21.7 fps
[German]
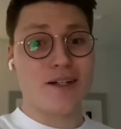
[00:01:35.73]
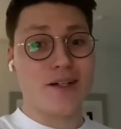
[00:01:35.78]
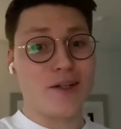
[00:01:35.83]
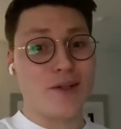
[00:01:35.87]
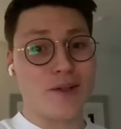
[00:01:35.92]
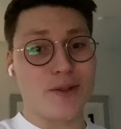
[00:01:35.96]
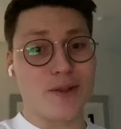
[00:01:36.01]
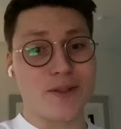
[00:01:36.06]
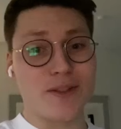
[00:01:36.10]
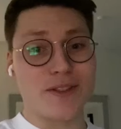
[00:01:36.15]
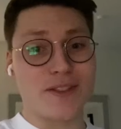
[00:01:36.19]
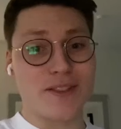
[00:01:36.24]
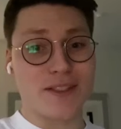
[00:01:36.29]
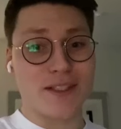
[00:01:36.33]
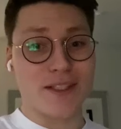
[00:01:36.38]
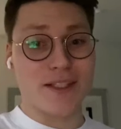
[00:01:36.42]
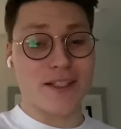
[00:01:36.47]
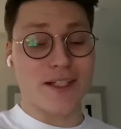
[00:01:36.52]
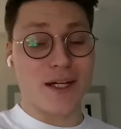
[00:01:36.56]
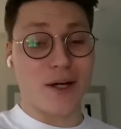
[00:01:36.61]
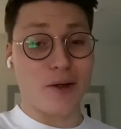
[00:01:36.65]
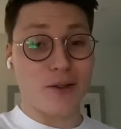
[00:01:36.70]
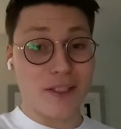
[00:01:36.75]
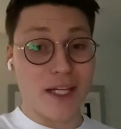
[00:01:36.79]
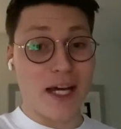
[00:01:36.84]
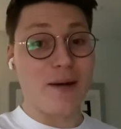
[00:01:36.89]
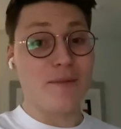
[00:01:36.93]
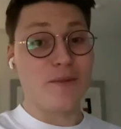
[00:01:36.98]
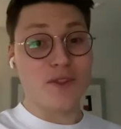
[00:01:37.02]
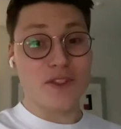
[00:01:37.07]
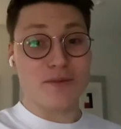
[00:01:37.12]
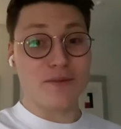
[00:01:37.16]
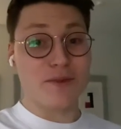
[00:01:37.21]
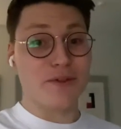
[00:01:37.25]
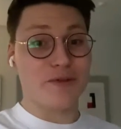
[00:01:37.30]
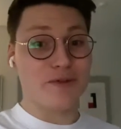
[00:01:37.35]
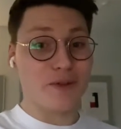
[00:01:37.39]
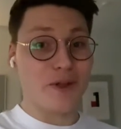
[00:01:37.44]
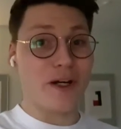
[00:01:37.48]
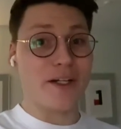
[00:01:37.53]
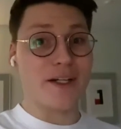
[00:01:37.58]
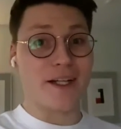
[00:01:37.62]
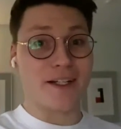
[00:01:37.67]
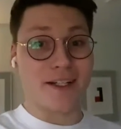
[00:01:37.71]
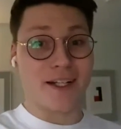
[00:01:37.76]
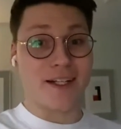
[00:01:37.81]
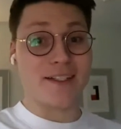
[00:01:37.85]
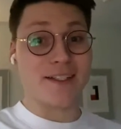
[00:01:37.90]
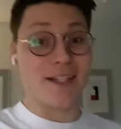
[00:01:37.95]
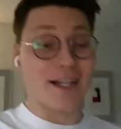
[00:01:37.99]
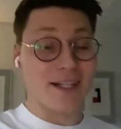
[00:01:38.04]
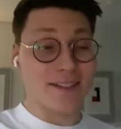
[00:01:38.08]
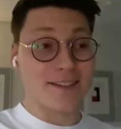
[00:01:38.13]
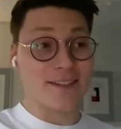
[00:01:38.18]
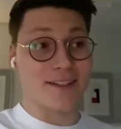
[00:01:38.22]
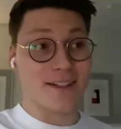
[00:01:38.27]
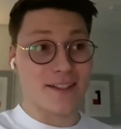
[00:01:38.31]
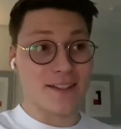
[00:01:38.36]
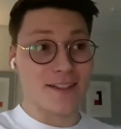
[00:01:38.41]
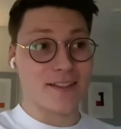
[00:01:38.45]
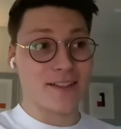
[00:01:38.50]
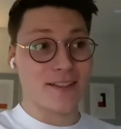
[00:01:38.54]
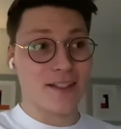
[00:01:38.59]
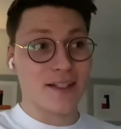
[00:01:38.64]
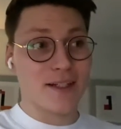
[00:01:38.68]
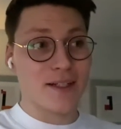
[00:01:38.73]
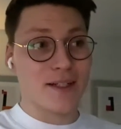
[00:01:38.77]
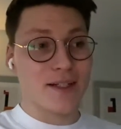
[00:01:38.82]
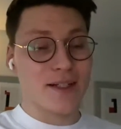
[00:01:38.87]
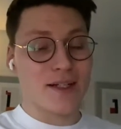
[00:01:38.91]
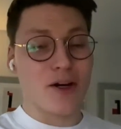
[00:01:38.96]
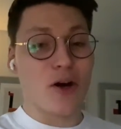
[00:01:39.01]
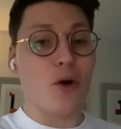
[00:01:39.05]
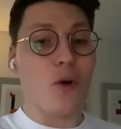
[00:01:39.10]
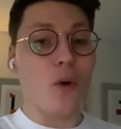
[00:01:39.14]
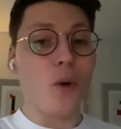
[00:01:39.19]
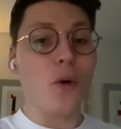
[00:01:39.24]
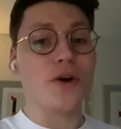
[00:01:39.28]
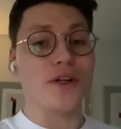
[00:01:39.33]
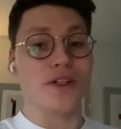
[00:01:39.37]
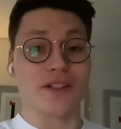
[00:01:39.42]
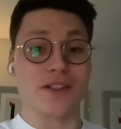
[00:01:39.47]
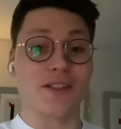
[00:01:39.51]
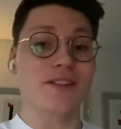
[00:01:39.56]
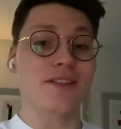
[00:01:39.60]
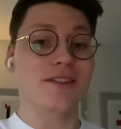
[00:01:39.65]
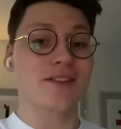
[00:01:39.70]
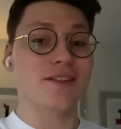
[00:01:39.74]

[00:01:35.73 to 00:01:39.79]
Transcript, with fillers: Und äh, auch da müssen wir füreinander da sein, ohne,